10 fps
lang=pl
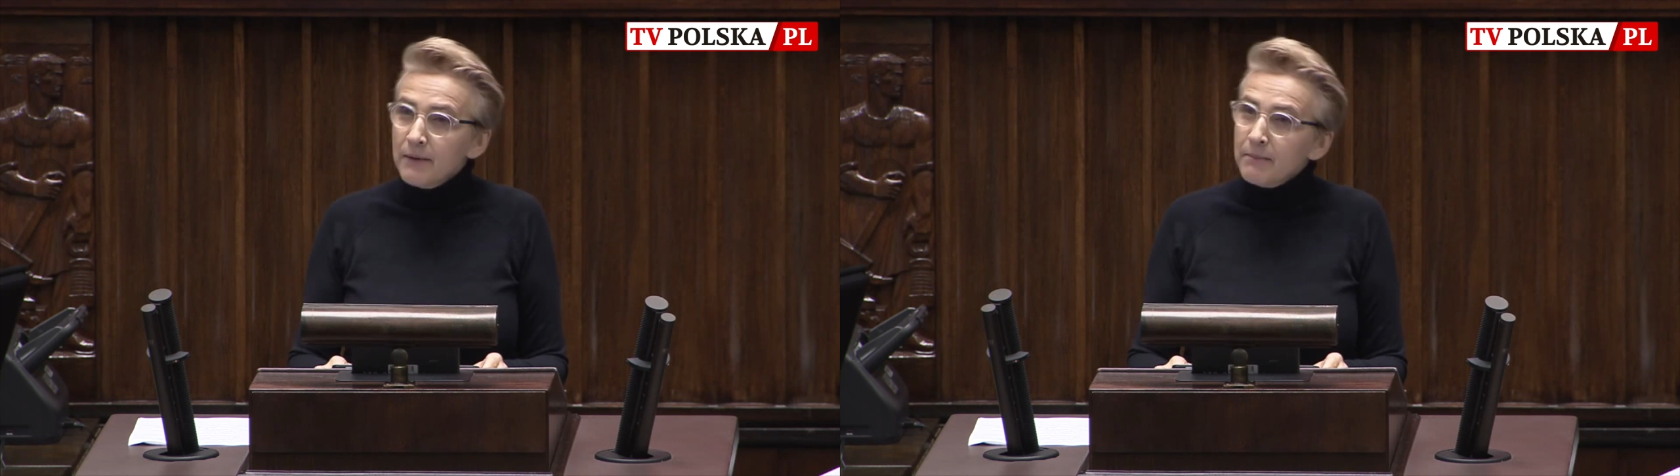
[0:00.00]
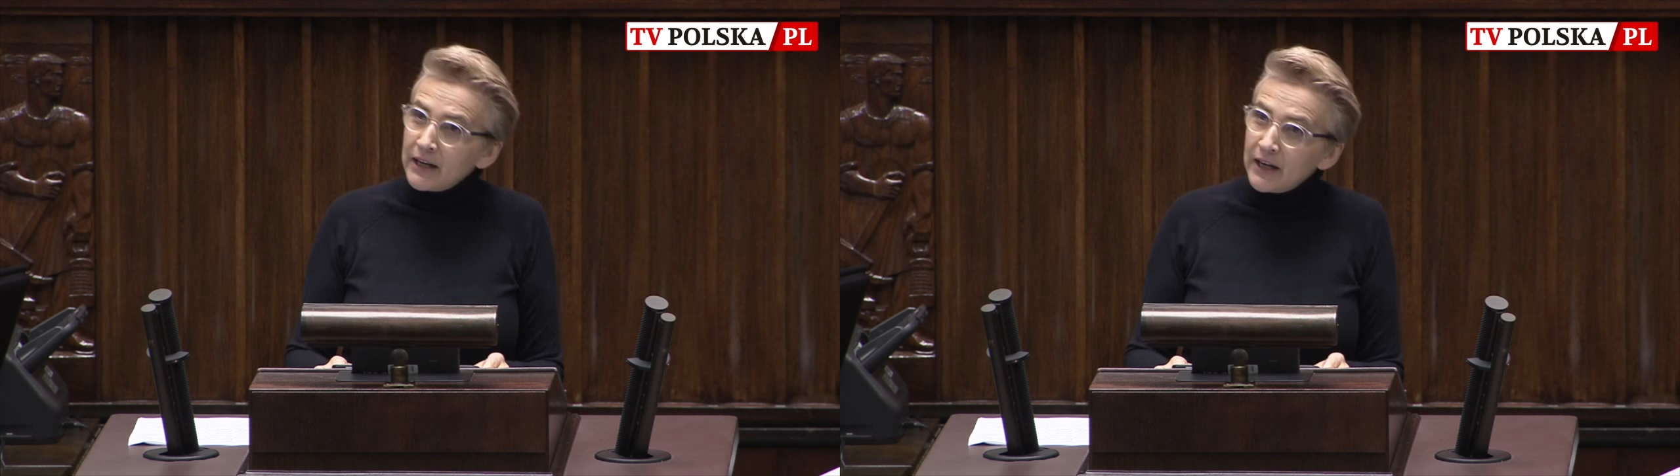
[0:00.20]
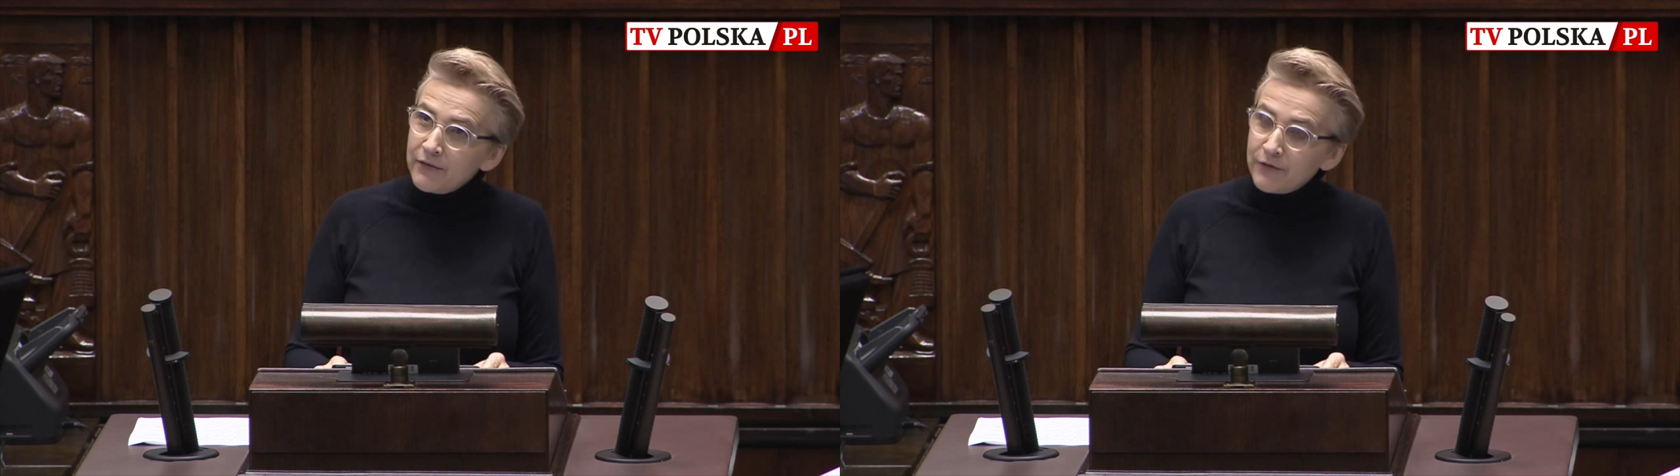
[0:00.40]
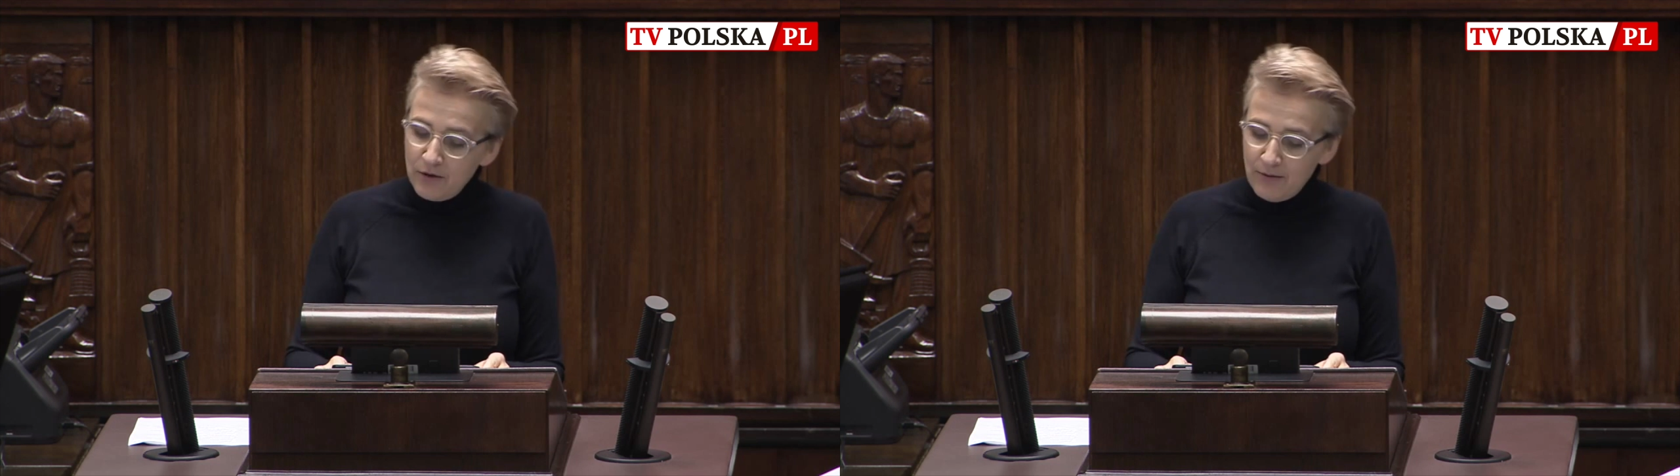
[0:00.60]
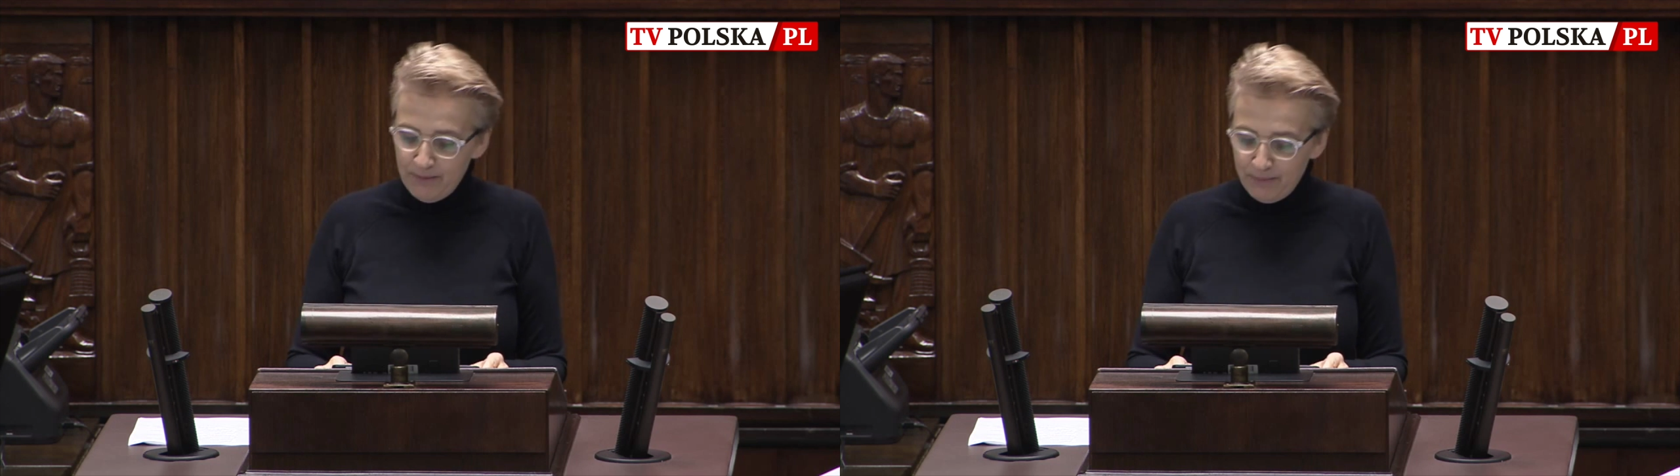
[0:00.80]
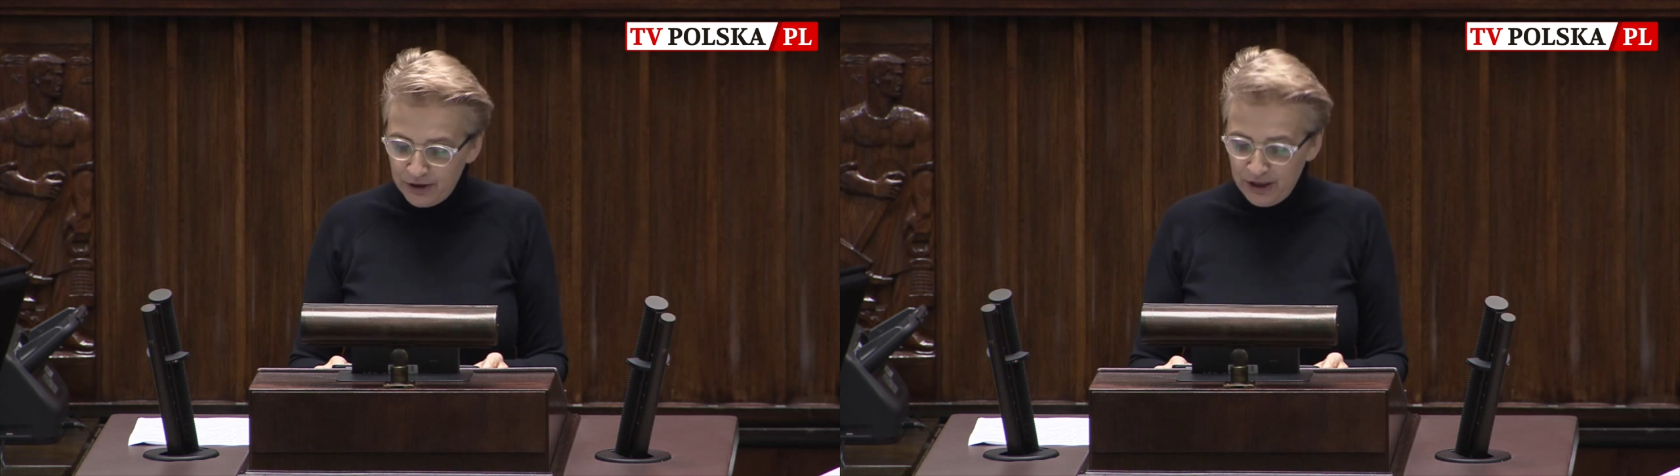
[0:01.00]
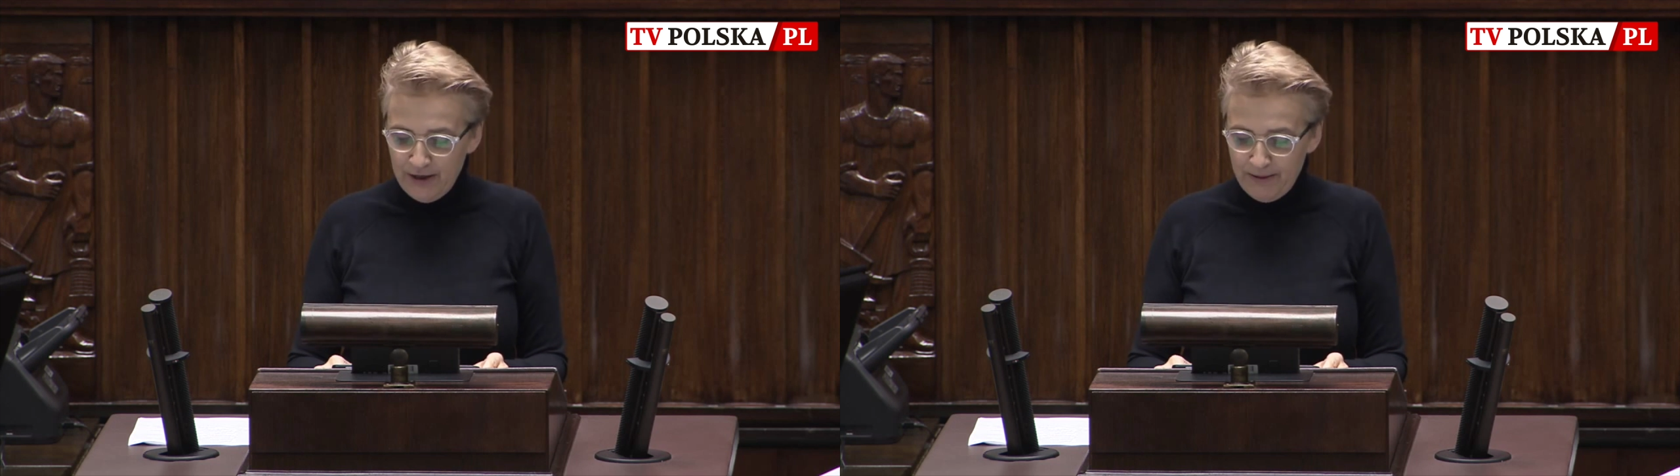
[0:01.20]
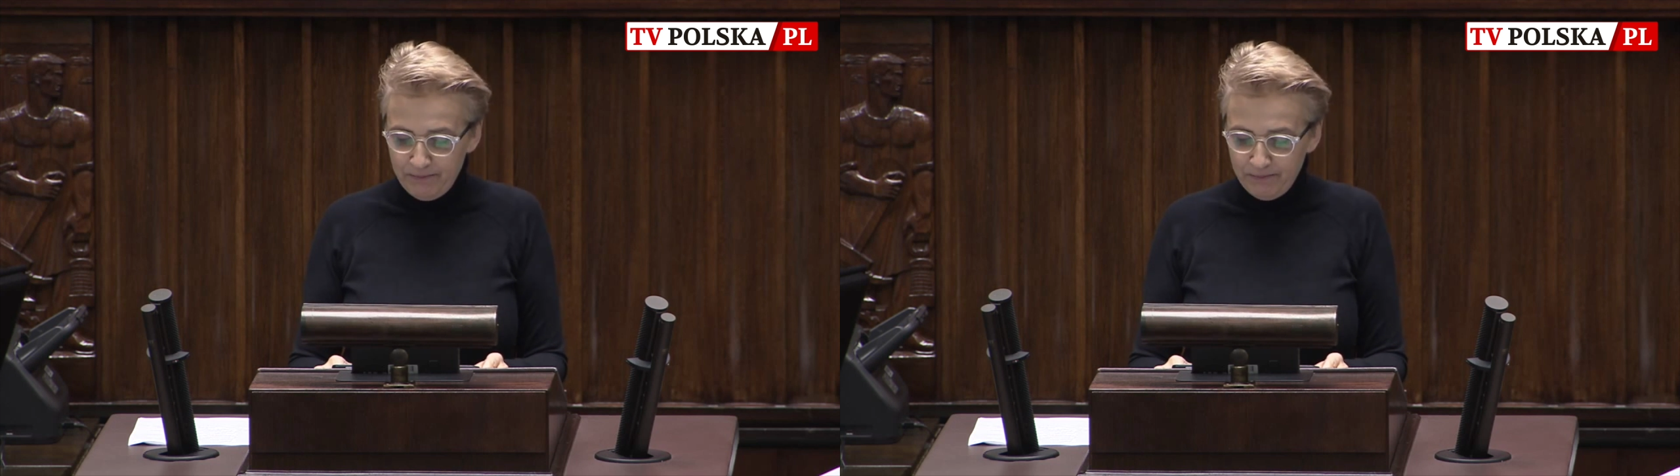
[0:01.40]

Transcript: marchewką albo kijem.